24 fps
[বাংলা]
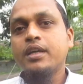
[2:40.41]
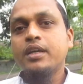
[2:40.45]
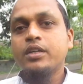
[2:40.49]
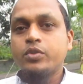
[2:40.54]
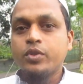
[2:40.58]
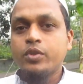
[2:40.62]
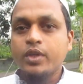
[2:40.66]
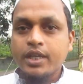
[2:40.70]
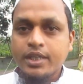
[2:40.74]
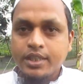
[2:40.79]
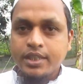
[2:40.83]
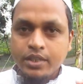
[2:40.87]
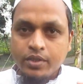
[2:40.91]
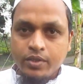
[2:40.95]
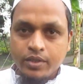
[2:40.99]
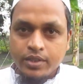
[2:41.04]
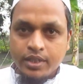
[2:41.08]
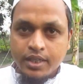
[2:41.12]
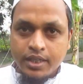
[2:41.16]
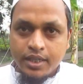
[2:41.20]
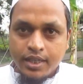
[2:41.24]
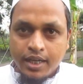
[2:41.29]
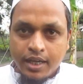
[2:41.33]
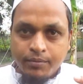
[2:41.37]
তো একটি
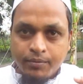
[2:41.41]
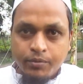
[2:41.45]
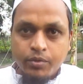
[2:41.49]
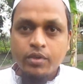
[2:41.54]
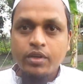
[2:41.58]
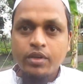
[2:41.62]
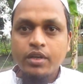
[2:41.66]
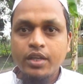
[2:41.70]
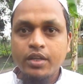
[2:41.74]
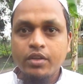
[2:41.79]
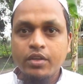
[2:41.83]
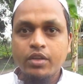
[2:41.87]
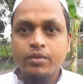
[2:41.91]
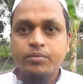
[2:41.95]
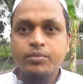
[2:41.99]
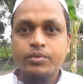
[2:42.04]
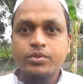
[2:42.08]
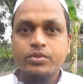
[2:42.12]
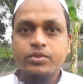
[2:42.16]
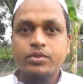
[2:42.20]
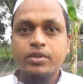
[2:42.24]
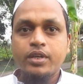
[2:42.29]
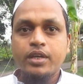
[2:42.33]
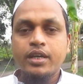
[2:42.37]
কথা না বললেই নয়
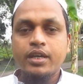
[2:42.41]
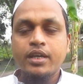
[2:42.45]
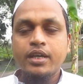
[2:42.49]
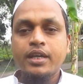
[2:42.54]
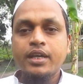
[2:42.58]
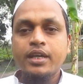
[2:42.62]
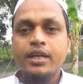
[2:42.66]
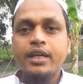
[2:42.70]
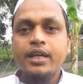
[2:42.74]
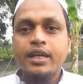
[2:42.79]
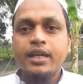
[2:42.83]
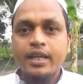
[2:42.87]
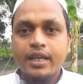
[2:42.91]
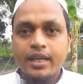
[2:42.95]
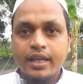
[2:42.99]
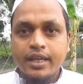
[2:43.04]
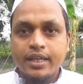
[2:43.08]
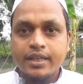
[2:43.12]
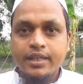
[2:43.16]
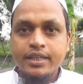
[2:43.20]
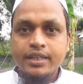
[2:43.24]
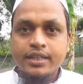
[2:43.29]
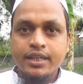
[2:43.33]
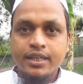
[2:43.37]
বন্ধুরা
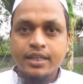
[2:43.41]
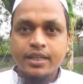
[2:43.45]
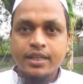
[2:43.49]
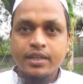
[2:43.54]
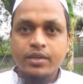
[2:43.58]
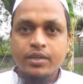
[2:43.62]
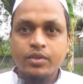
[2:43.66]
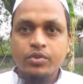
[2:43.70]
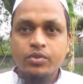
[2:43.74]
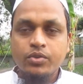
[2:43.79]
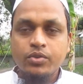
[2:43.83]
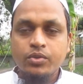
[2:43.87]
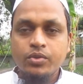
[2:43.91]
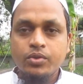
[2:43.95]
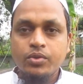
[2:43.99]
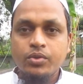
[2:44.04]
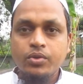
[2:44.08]
এটি সাধারণত